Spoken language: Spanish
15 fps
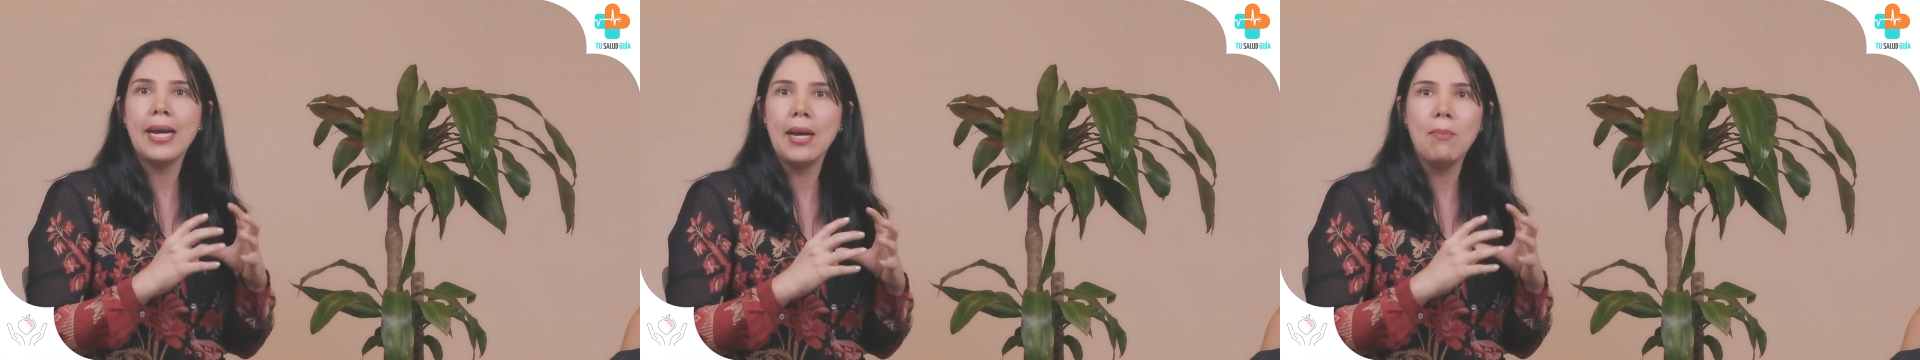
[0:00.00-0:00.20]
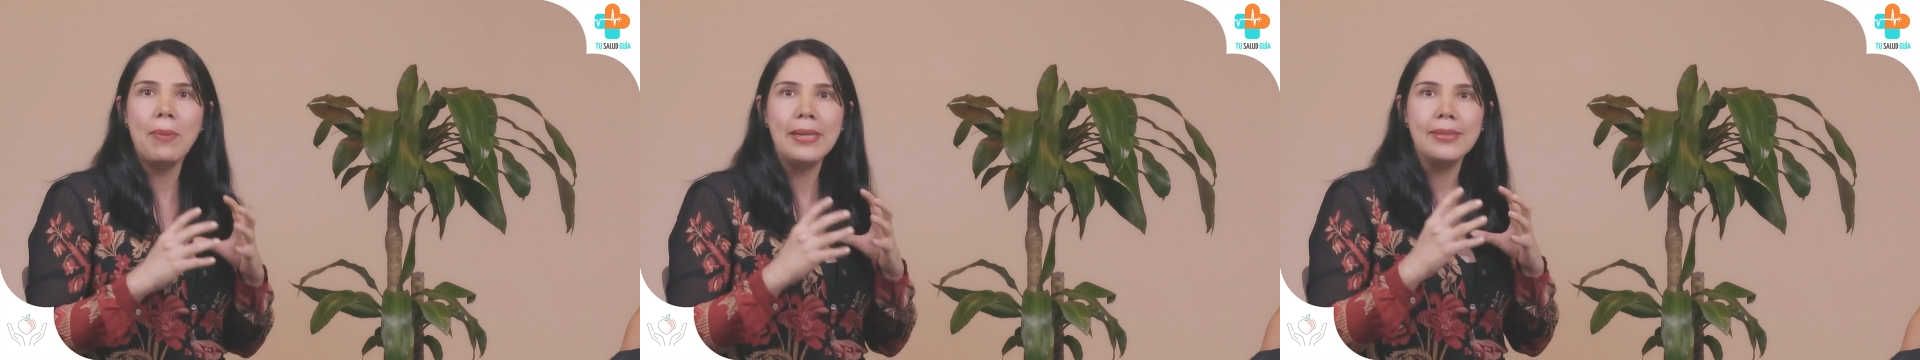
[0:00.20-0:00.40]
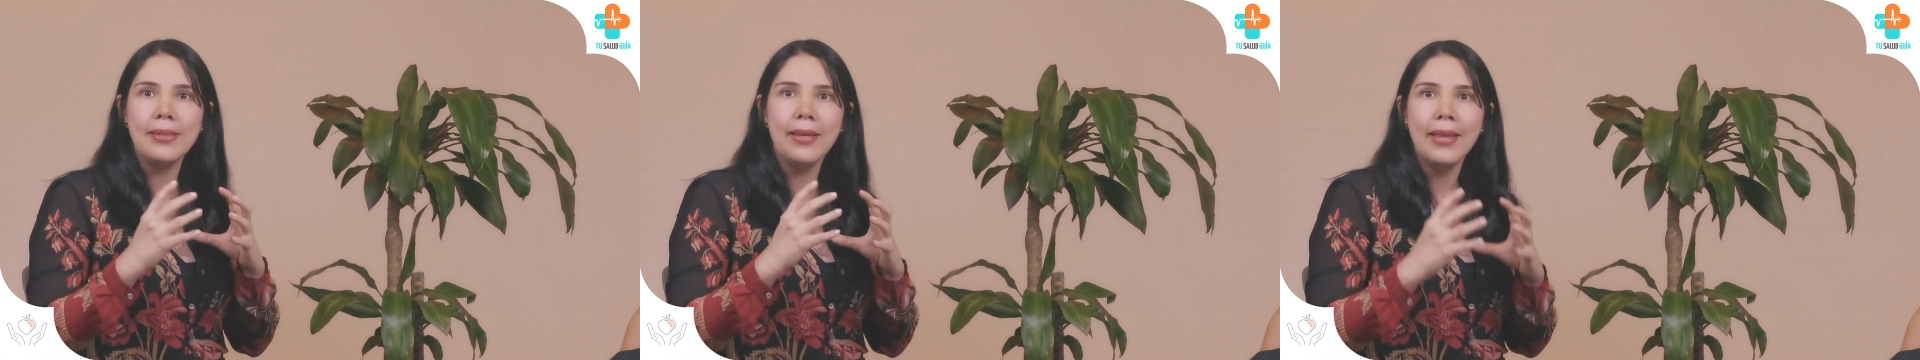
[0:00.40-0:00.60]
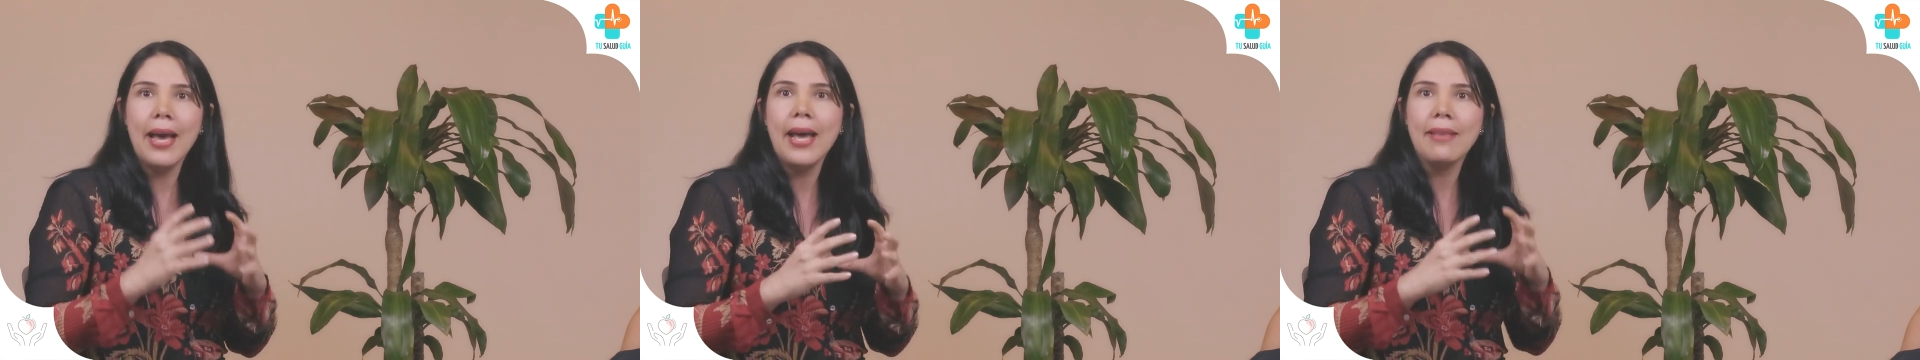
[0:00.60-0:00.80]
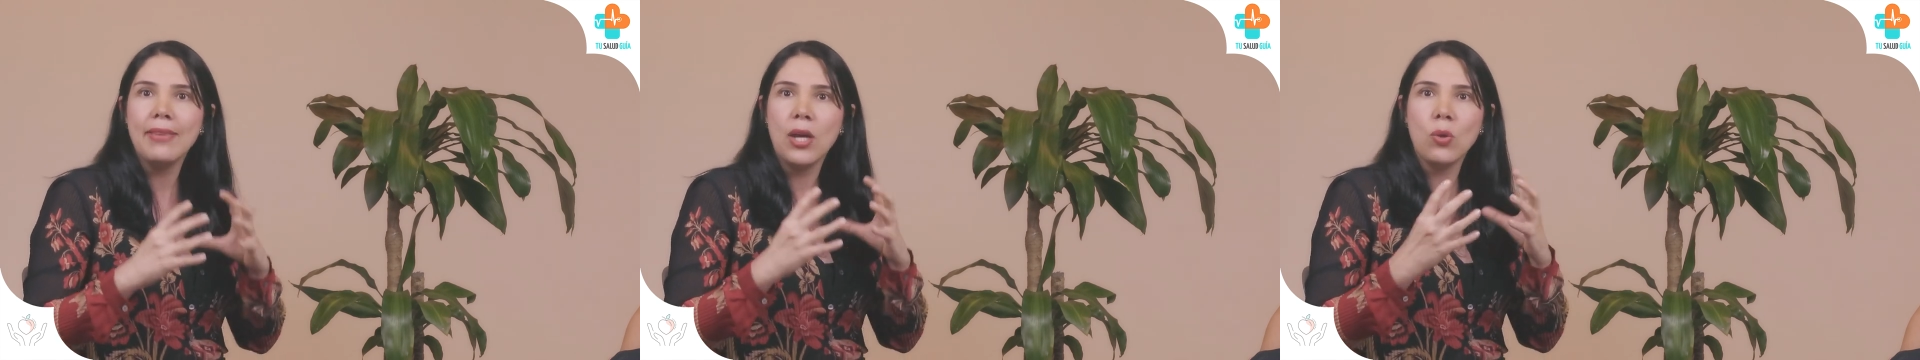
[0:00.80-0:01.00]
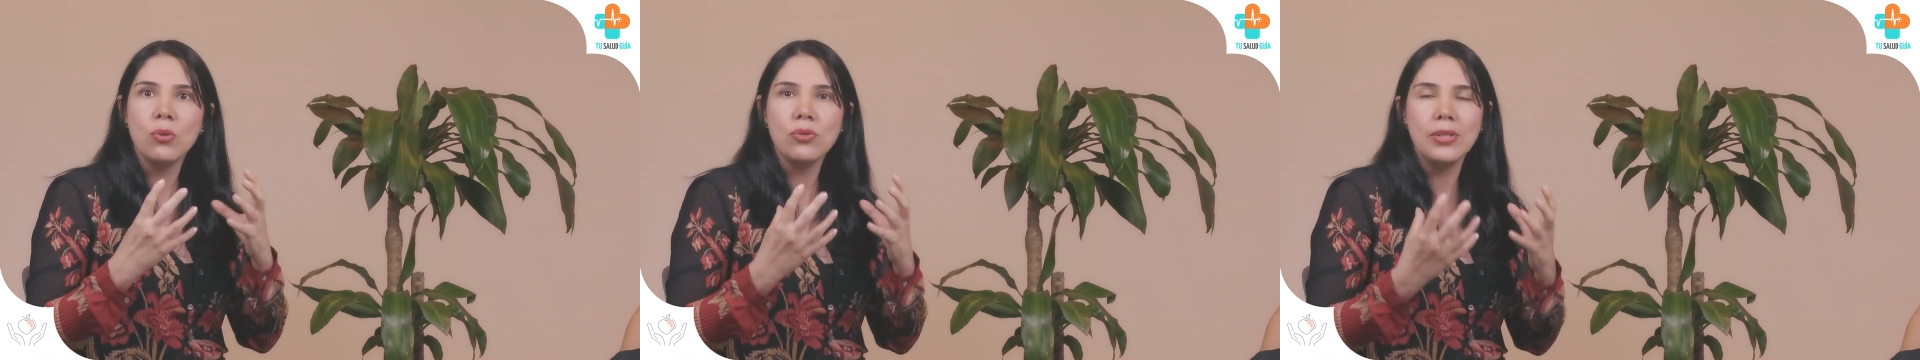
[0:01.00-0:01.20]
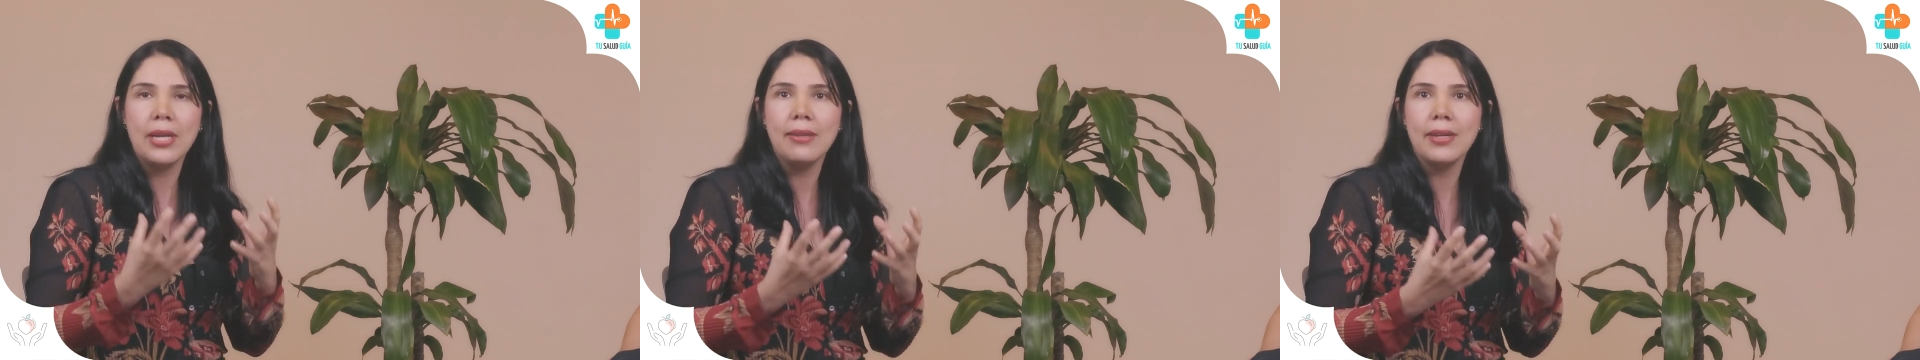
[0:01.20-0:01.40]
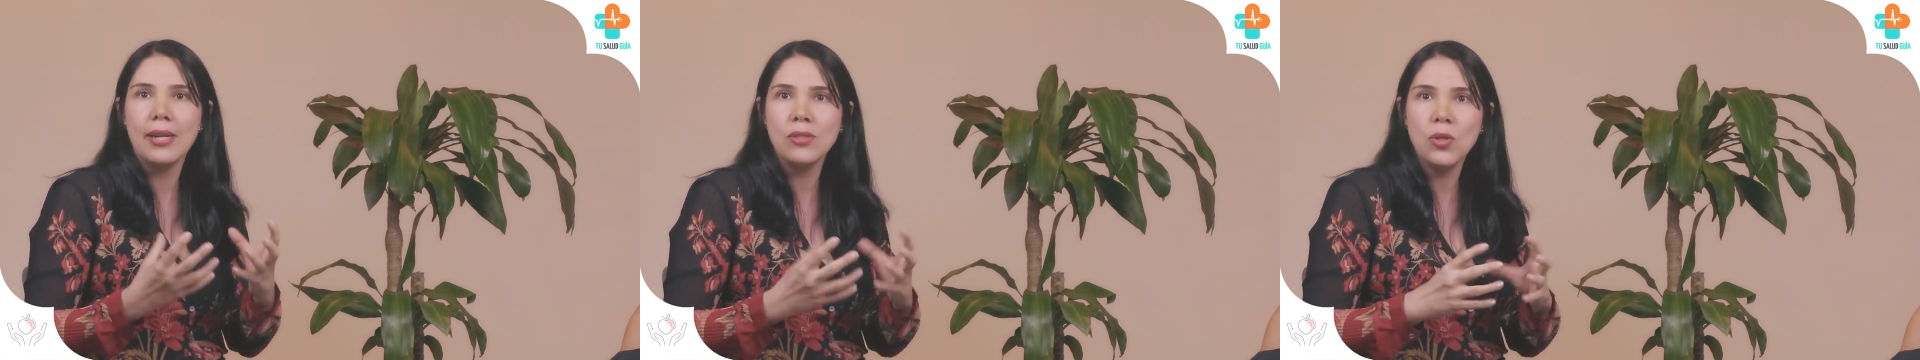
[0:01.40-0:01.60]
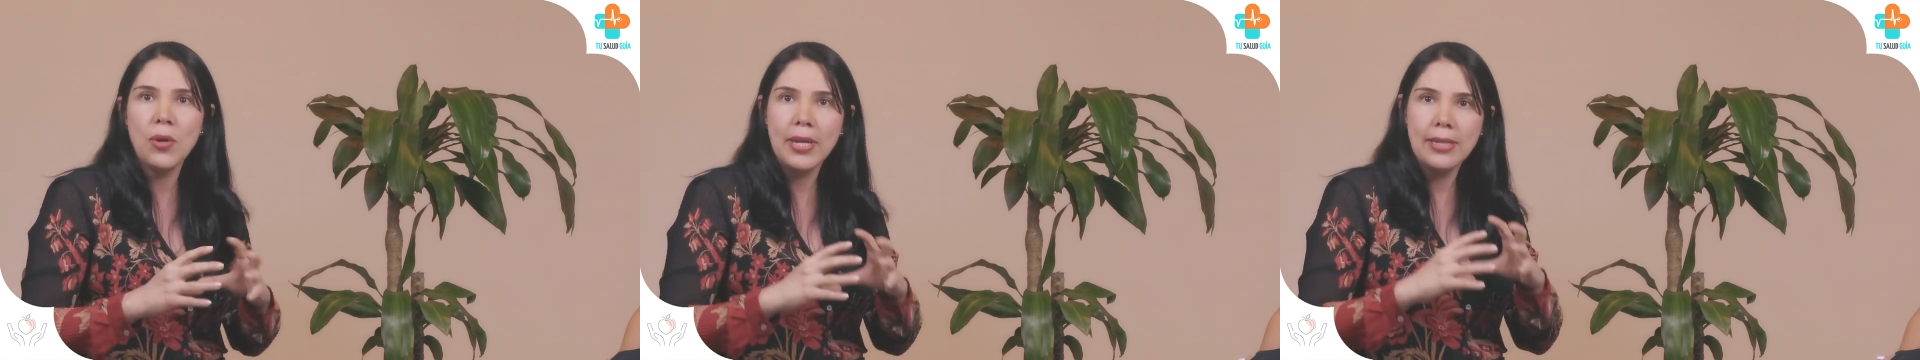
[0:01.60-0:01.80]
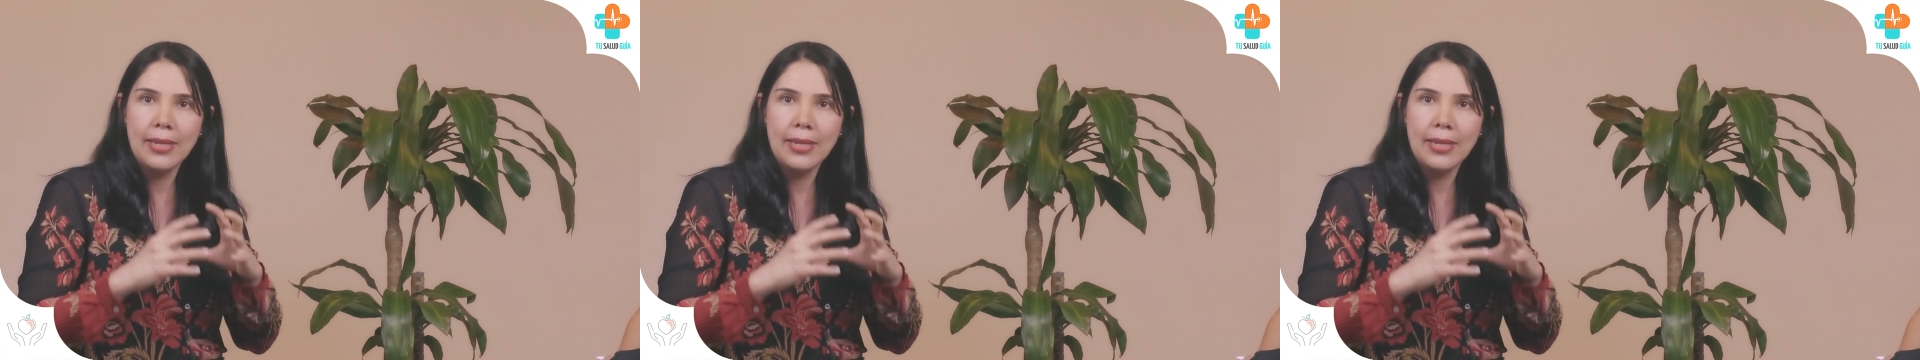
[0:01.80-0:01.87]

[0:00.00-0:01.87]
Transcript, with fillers: capacidad de concentración,